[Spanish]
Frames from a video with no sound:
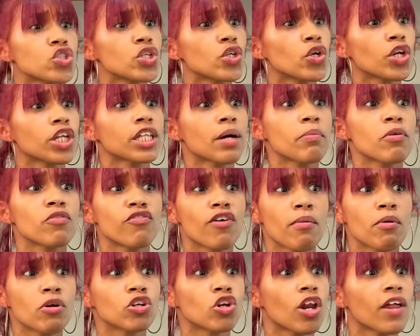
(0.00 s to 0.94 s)
señorita, por
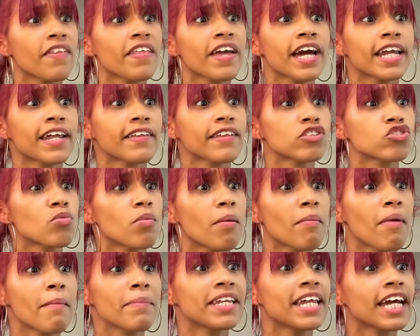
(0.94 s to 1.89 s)
favor, no le diga nada a su
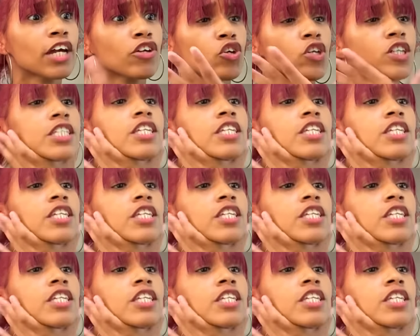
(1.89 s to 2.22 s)
mamá. Mire que yo